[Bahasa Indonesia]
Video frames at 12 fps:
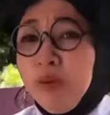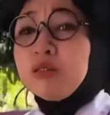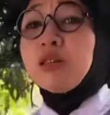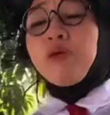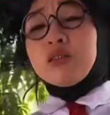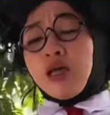
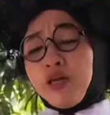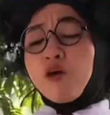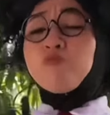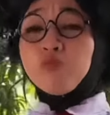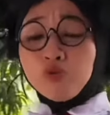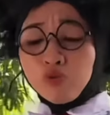spidol saya aja
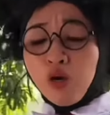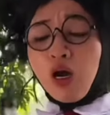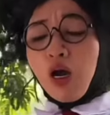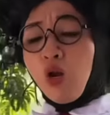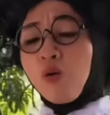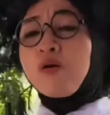dulu bu.
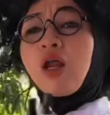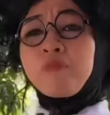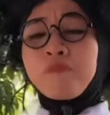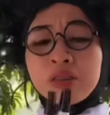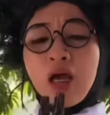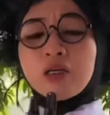Kalau kurang
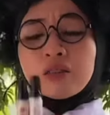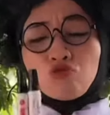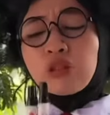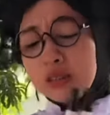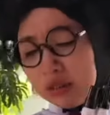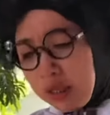masih ada satu
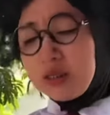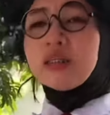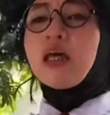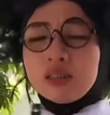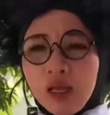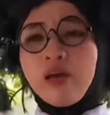kresek di
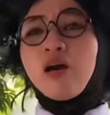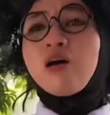tas saya.